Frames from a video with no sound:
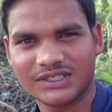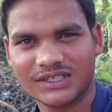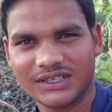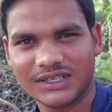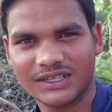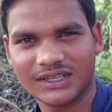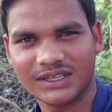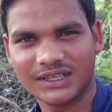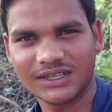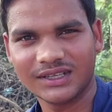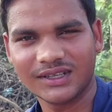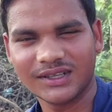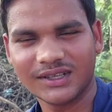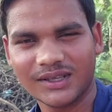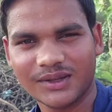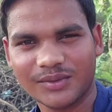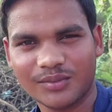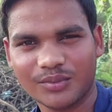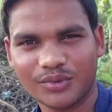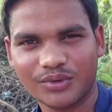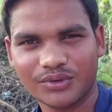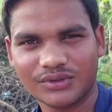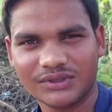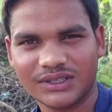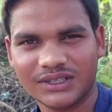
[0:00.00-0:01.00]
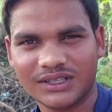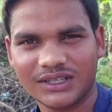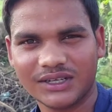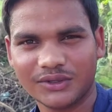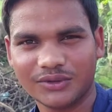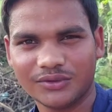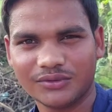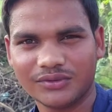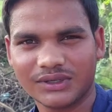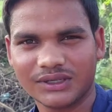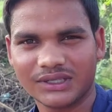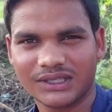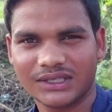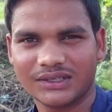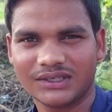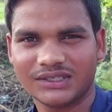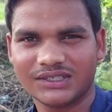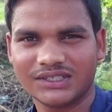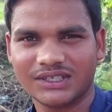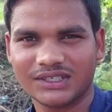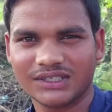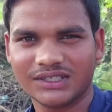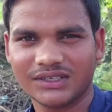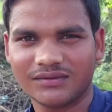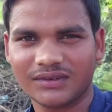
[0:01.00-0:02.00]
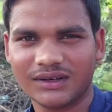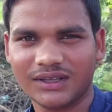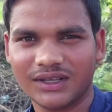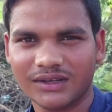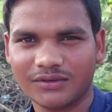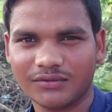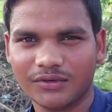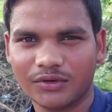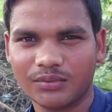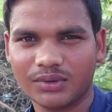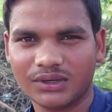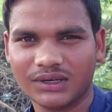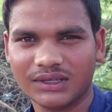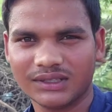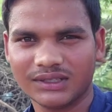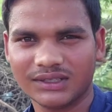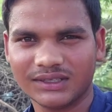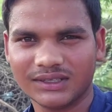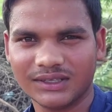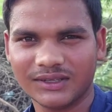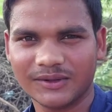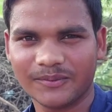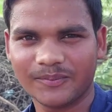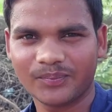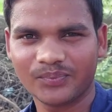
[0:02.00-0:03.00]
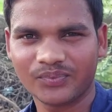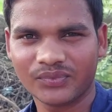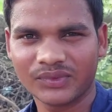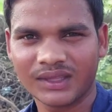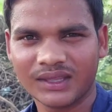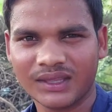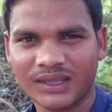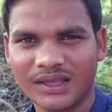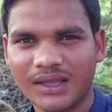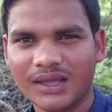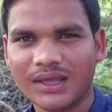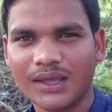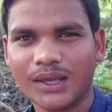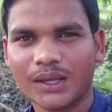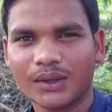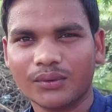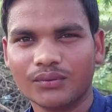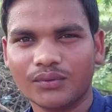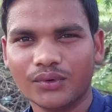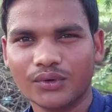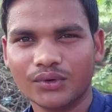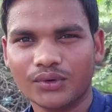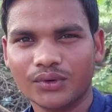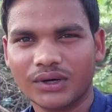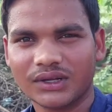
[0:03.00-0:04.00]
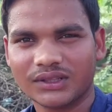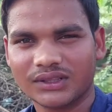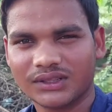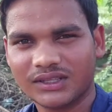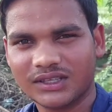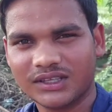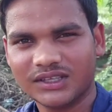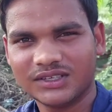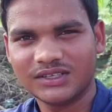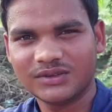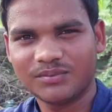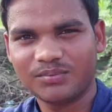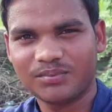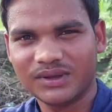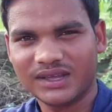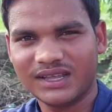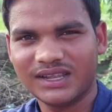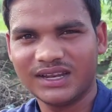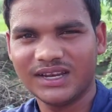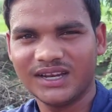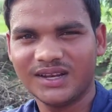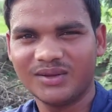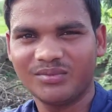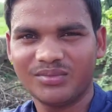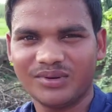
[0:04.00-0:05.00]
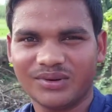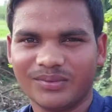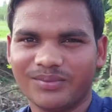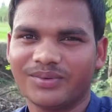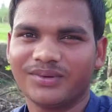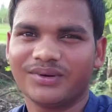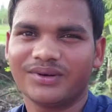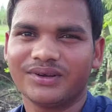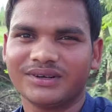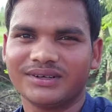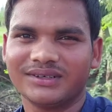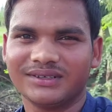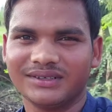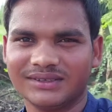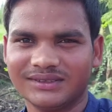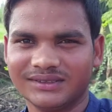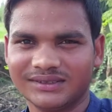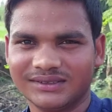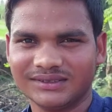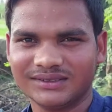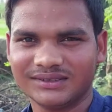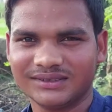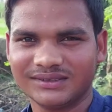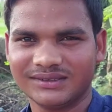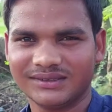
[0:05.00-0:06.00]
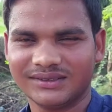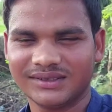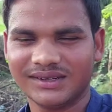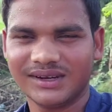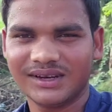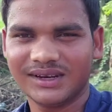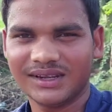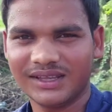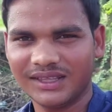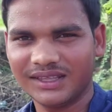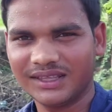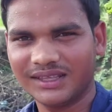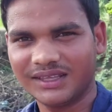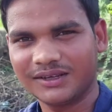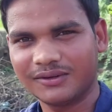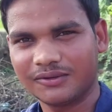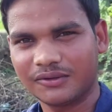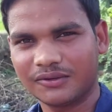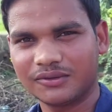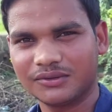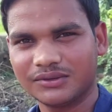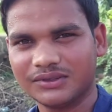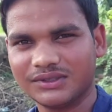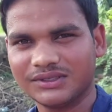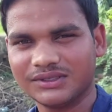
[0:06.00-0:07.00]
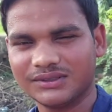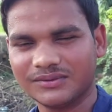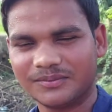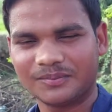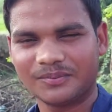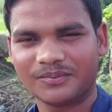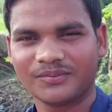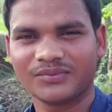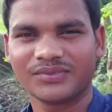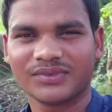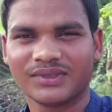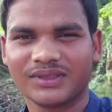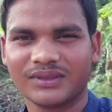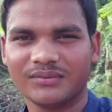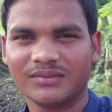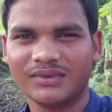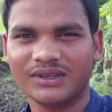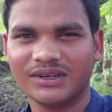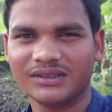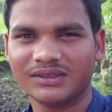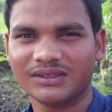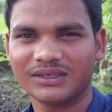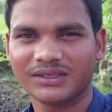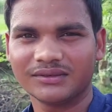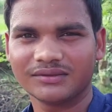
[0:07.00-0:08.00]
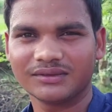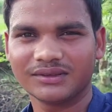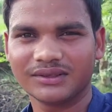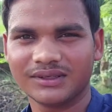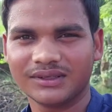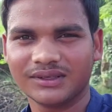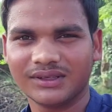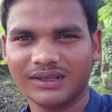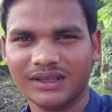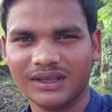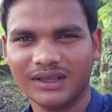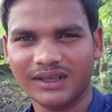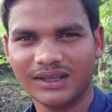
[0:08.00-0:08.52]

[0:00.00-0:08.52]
अच्छे बहुत ज़्यादा टूवर के अच्छे अच्छे ब्लाग वो बनाते हैं वो आते हैं जी पहले नंबर पर लाइक है उनको जी मेरी तरफ से